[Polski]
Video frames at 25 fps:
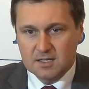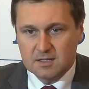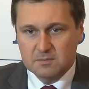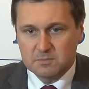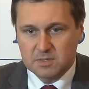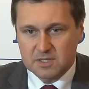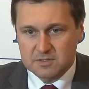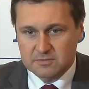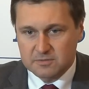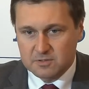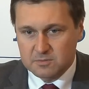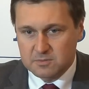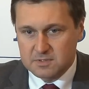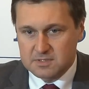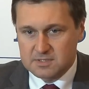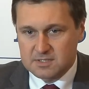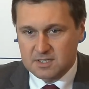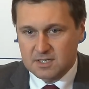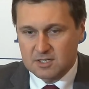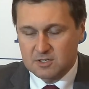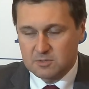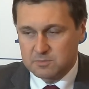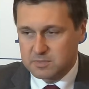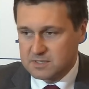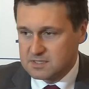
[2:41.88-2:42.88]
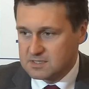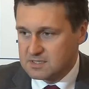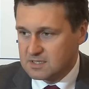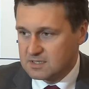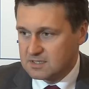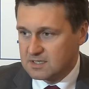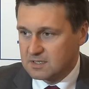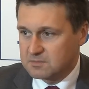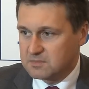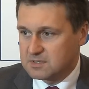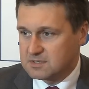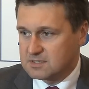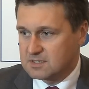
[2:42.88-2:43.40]
y, platformerskiego
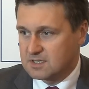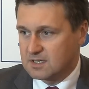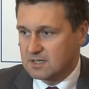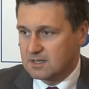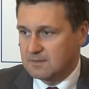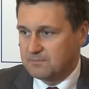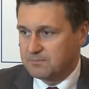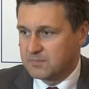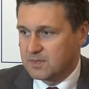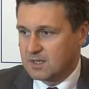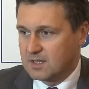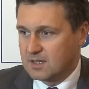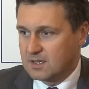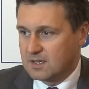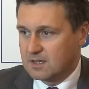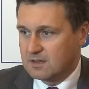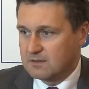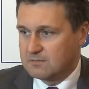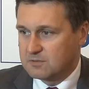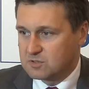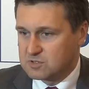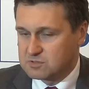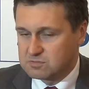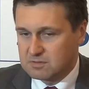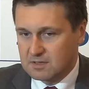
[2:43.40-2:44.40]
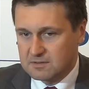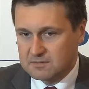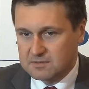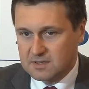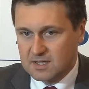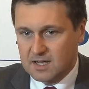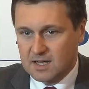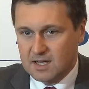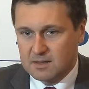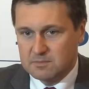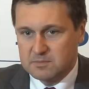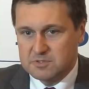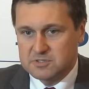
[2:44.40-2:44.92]
prezydenta miasta
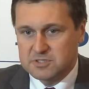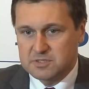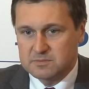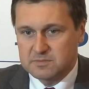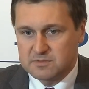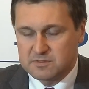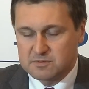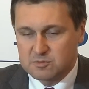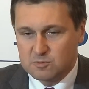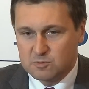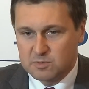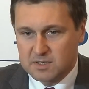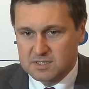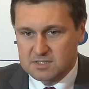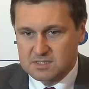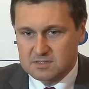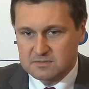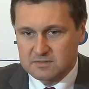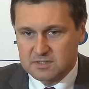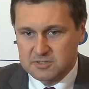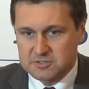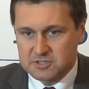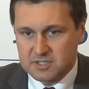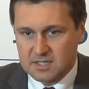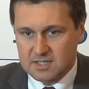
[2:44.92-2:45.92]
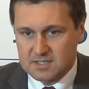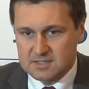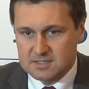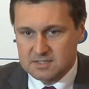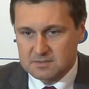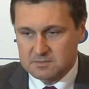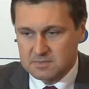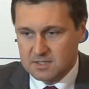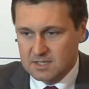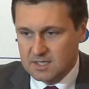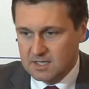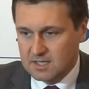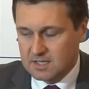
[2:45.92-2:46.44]
Włocławka, a będziemy współpracować
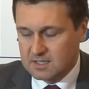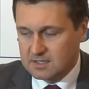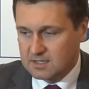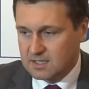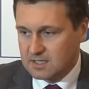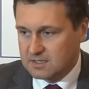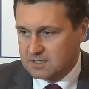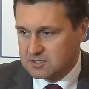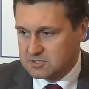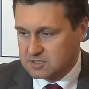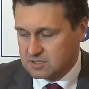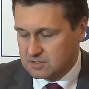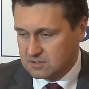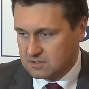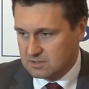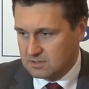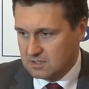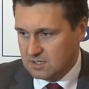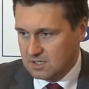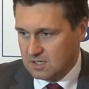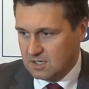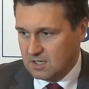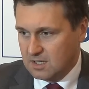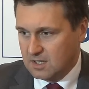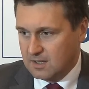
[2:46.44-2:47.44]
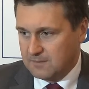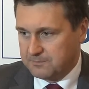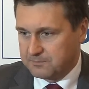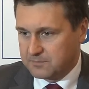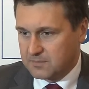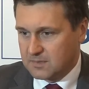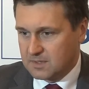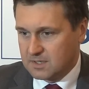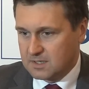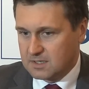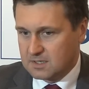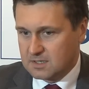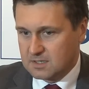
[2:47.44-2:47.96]
razem dla naszego
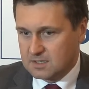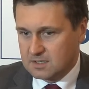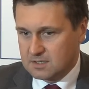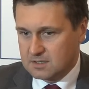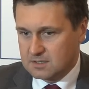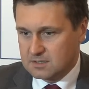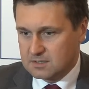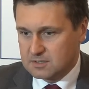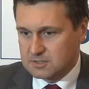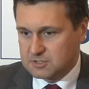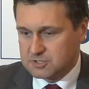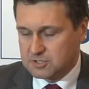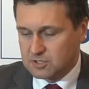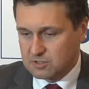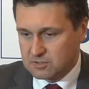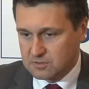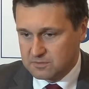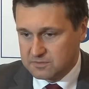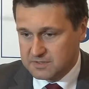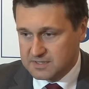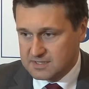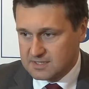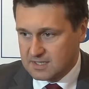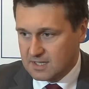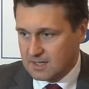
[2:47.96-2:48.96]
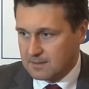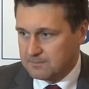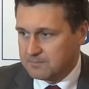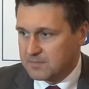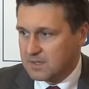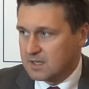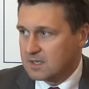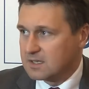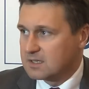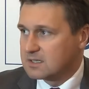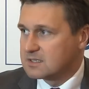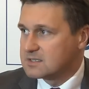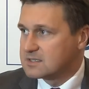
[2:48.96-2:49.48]
y, środowiska.
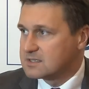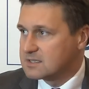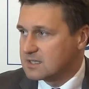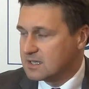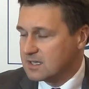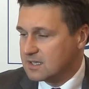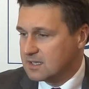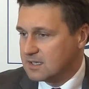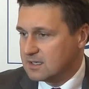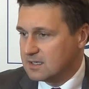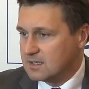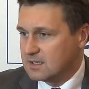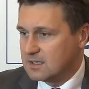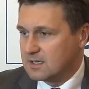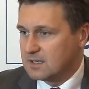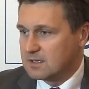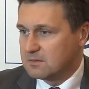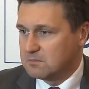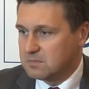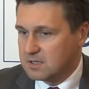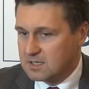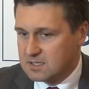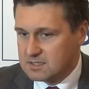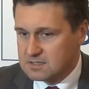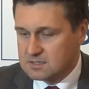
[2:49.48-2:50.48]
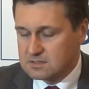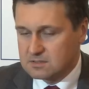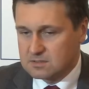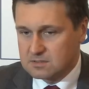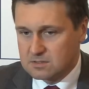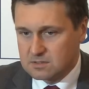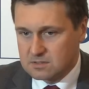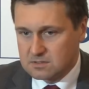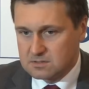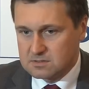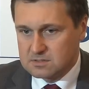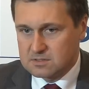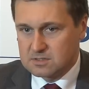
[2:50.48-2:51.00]
Chcę bardzo
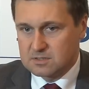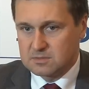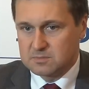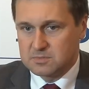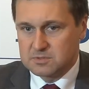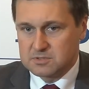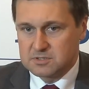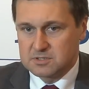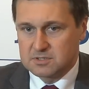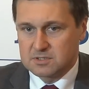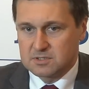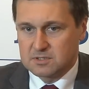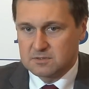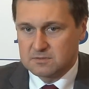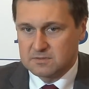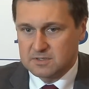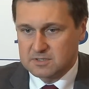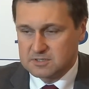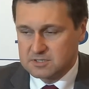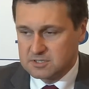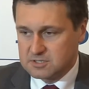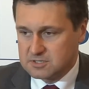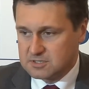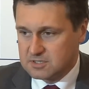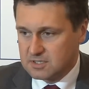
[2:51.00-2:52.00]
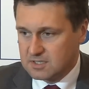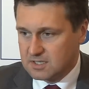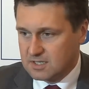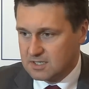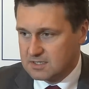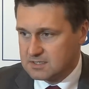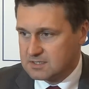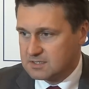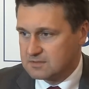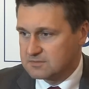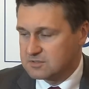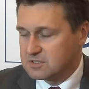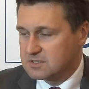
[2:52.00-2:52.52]
gorąco podziękować jeszcze
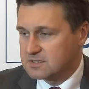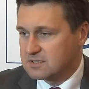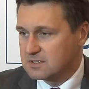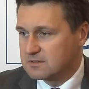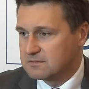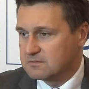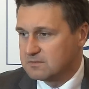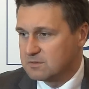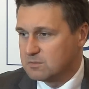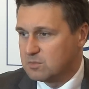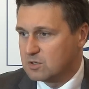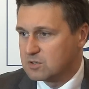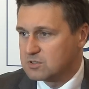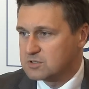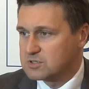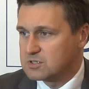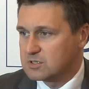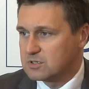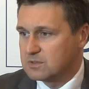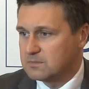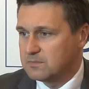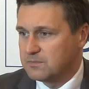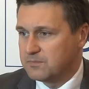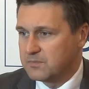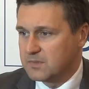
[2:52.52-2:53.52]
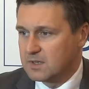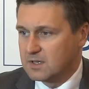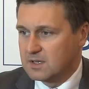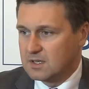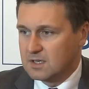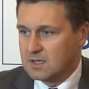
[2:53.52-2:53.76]
raz wszystkim wyborcom